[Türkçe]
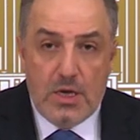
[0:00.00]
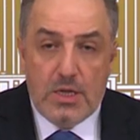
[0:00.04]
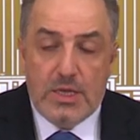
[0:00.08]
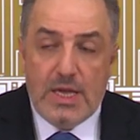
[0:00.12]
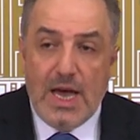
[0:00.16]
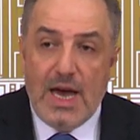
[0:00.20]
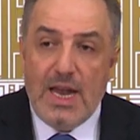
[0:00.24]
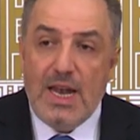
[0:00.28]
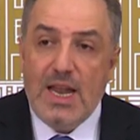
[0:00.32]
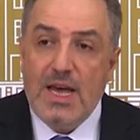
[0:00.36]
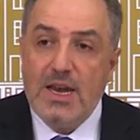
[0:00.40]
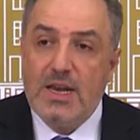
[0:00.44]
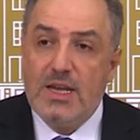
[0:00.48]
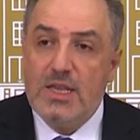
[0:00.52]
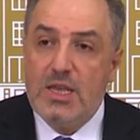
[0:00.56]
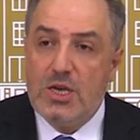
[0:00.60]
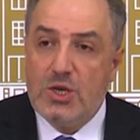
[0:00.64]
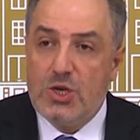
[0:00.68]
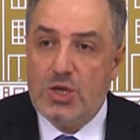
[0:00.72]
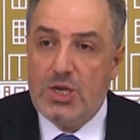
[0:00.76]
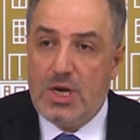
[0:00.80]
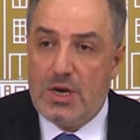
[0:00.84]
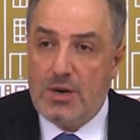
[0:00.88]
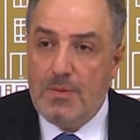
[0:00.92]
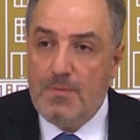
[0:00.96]
Değerli
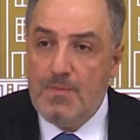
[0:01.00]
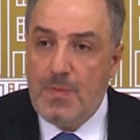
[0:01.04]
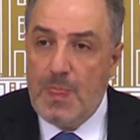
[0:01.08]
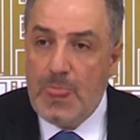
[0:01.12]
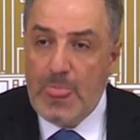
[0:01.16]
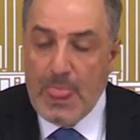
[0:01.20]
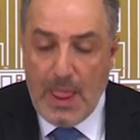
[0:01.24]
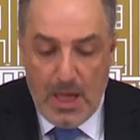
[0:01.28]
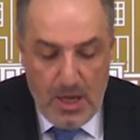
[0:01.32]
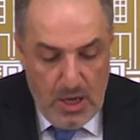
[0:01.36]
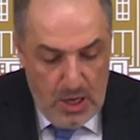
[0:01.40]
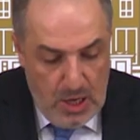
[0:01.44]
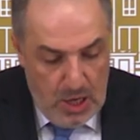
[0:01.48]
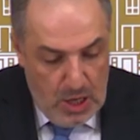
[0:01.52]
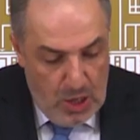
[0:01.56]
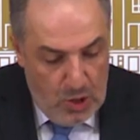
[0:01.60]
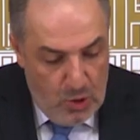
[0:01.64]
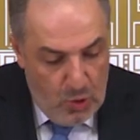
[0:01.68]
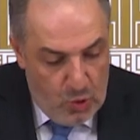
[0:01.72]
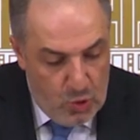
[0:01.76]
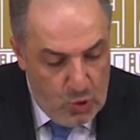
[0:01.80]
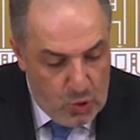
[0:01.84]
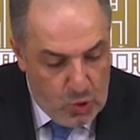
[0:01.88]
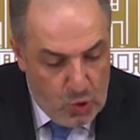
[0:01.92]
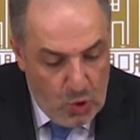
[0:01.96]
arkadaşlar,
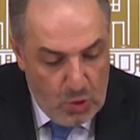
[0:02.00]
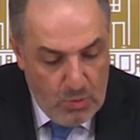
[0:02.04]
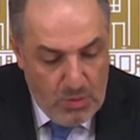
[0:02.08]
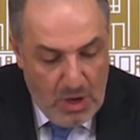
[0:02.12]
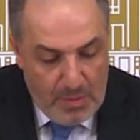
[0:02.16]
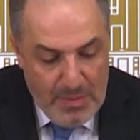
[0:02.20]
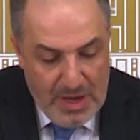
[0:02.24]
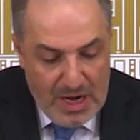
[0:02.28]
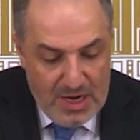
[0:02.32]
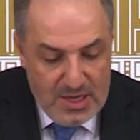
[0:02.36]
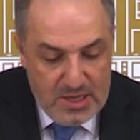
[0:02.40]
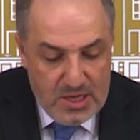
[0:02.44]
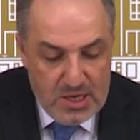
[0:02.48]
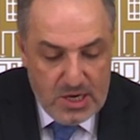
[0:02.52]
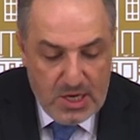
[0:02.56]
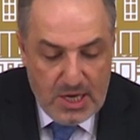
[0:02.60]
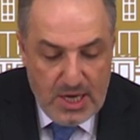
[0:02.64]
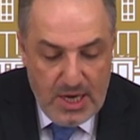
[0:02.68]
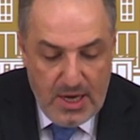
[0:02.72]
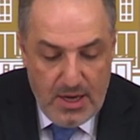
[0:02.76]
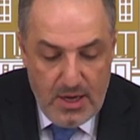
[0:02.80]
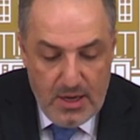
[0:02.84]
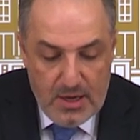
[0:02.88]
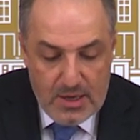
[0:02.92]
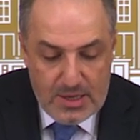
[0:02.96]
unutulmamalıdır
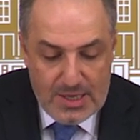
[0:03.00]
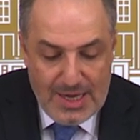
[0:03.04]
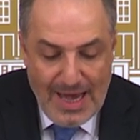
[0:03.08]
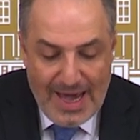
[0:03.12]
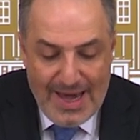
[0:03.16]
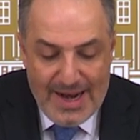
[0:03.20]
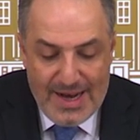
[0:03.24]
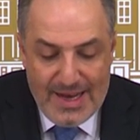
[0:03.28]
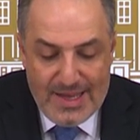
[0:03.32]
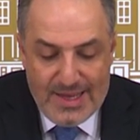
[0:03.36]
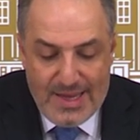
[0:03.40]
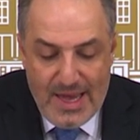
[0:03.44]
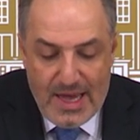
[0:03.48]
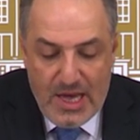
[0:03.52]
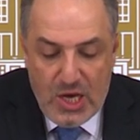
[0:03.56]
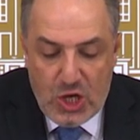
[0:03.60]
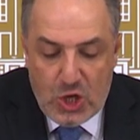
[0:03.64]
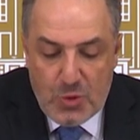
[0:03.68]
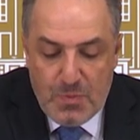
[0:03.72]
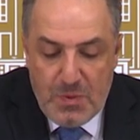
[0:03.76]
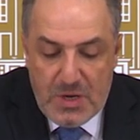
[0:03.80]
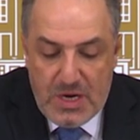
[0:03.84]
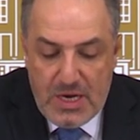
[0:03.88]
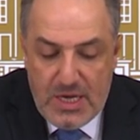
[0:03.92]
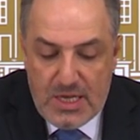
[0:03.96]
ki tarihte
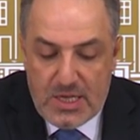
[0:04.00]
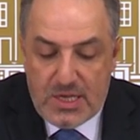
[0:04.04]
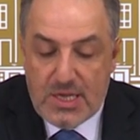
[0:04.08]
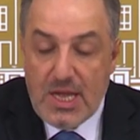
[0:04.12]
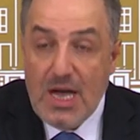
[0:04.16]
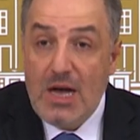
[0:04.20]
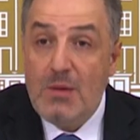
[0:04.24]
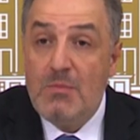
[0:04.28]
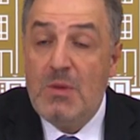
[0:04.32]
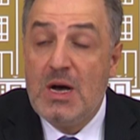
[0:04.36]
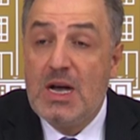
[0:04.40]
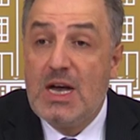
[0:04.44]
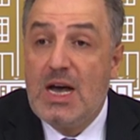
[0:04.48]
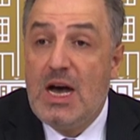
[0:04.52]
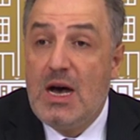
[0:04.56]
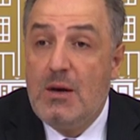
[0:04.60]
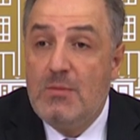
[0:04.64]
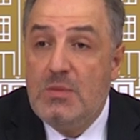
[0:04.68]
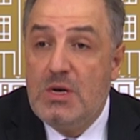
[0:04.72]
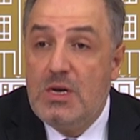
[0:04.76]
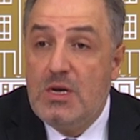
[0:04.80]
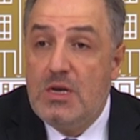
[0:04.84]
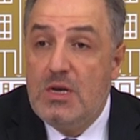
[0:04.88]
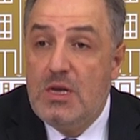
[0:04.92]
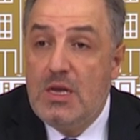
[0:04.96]
hiçbir iddia
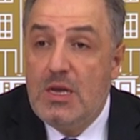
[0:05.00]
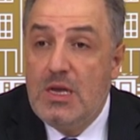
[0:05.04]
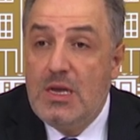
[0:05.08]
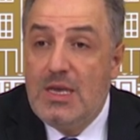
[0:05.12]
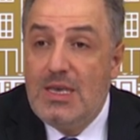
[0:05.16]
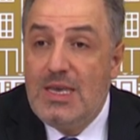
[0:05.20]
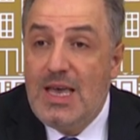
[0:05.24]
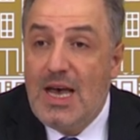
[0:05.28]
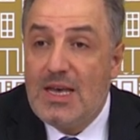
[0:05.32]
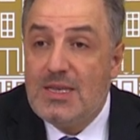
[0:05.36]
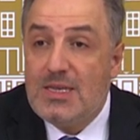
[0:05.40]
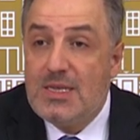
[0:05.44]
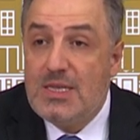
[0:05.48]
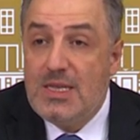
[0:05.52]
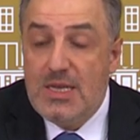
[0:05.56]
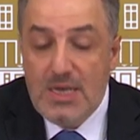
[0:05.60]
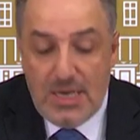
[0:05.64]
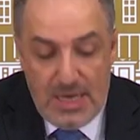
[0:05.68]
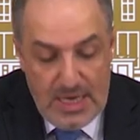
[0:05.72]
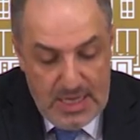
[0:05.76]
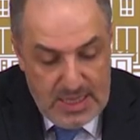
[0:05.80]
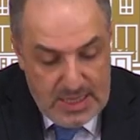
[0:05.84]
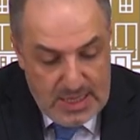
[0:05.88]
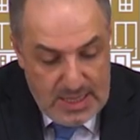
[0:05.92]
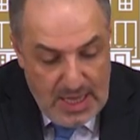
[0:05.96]
makamı yazdığı
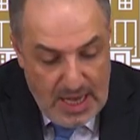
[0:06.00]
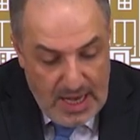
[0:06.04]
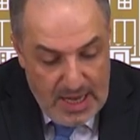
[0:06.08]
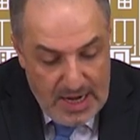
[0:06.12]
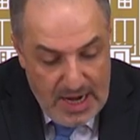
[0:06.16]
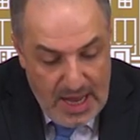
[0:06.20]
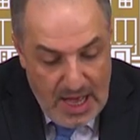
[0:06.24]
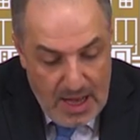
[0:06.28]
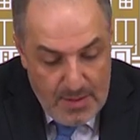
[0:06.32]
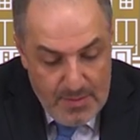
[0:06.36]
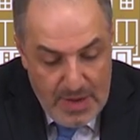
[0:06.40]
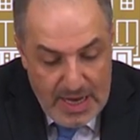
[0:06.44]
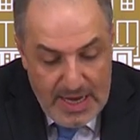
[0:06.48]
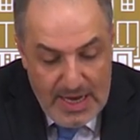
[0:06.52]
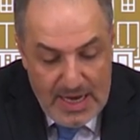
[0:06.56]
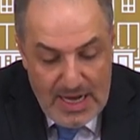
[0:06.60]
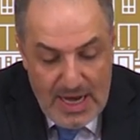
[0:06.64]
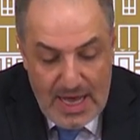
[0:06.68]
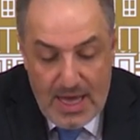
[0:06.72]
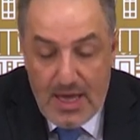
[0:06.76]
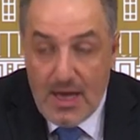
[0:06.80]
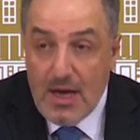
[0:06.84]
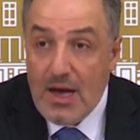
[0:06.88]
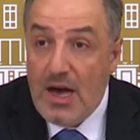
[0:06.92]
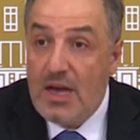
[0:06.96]
iddianame
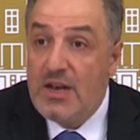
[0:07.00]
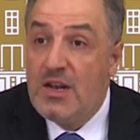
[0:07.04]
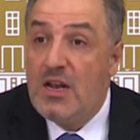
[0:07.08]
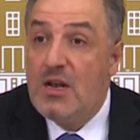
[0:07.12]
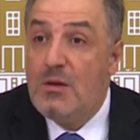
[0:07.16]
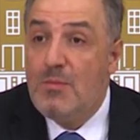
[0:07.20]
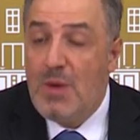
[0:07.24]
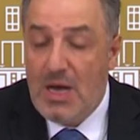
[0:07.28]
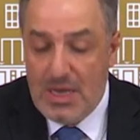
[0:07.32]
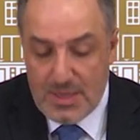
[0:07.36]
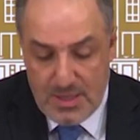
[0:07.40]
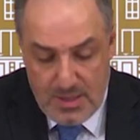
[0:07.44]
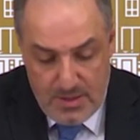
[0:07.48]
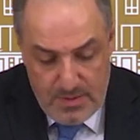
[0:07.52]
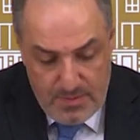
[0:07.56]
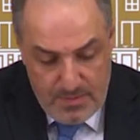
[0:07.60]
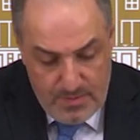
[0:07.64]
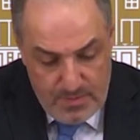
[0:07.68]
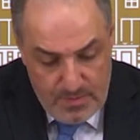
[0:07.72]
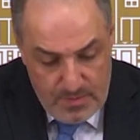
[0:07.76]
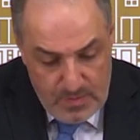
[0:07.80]
ile anılmaz.